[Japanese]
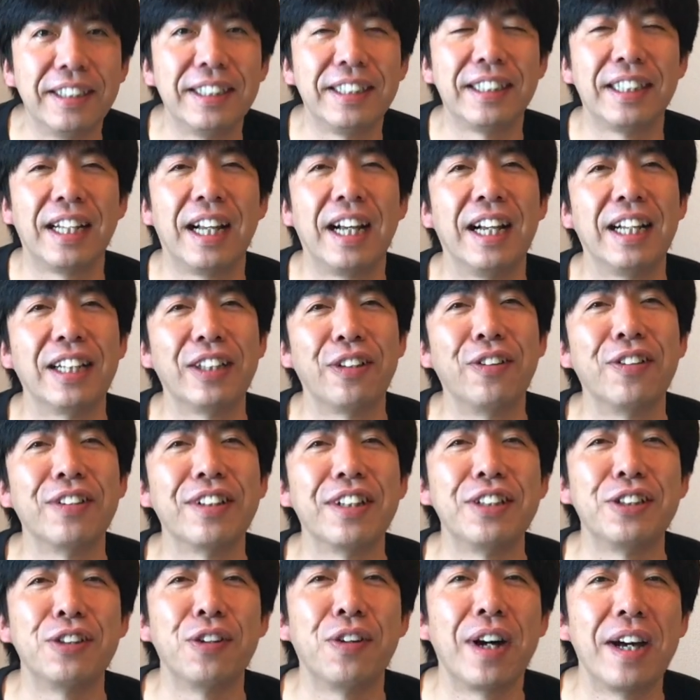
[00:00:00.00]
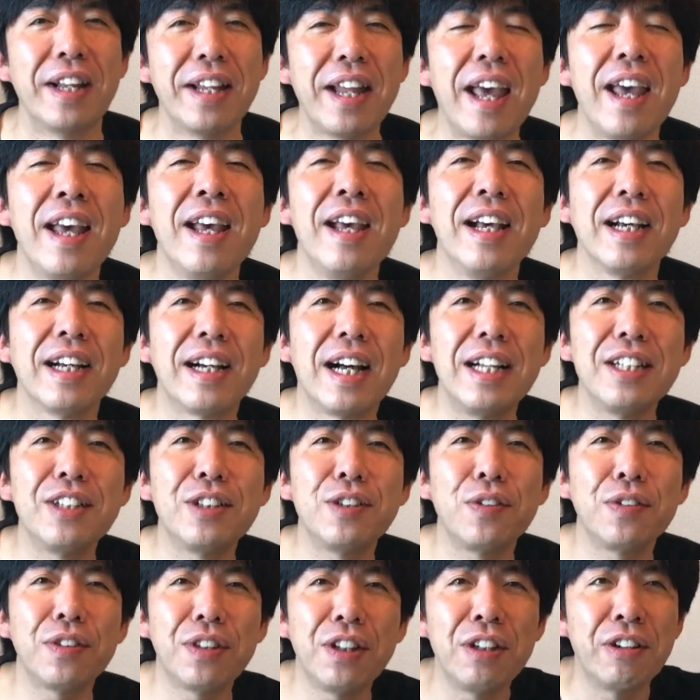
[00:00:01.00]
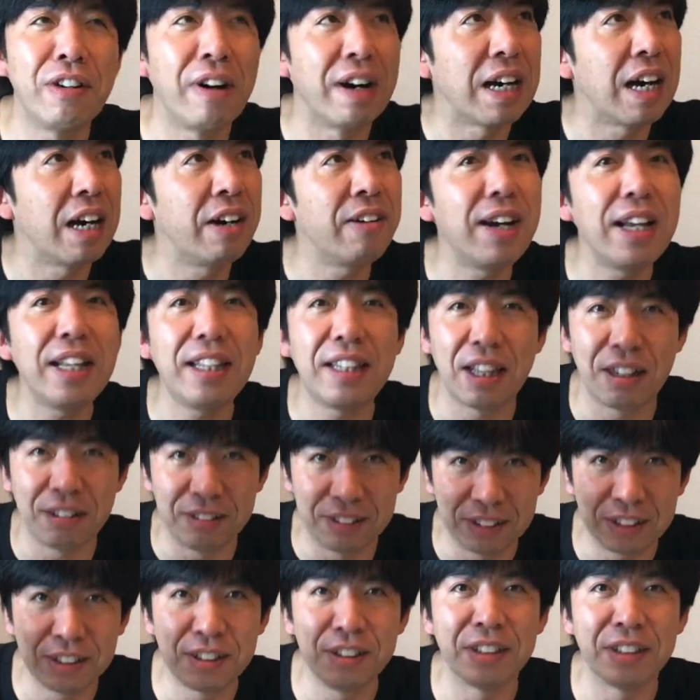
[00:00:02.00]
さあ、どうでしょうかね。乾燥っていうのは乾いてる。